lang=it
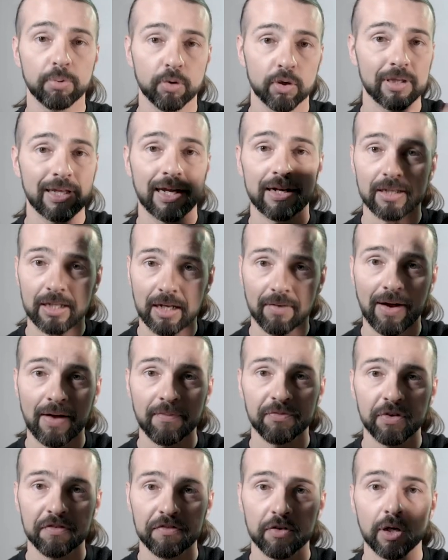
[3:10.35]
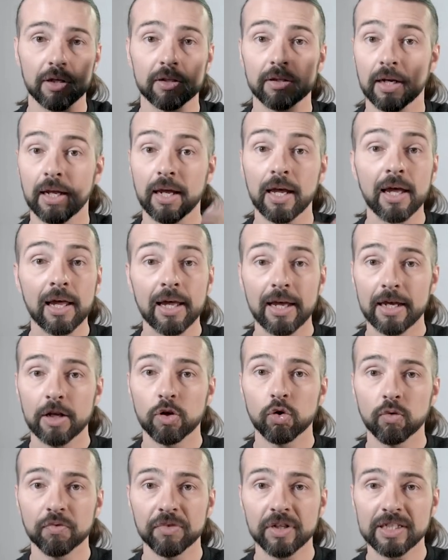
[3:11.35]
portarti avanti fino al 3 e
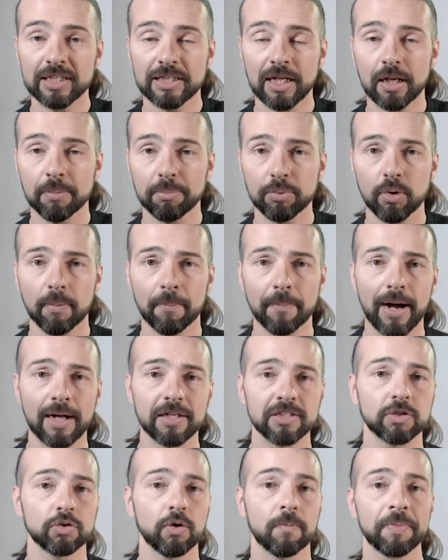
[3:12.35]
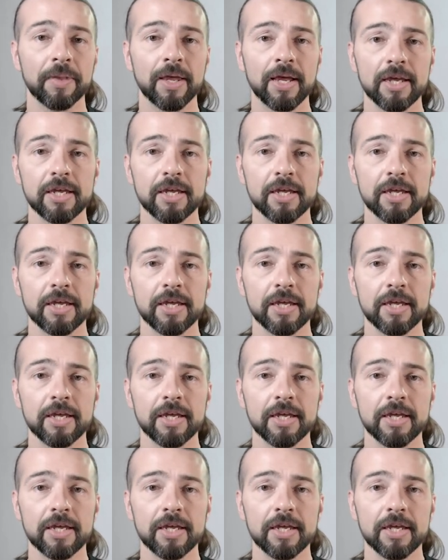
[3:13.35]
non di stare più in basso?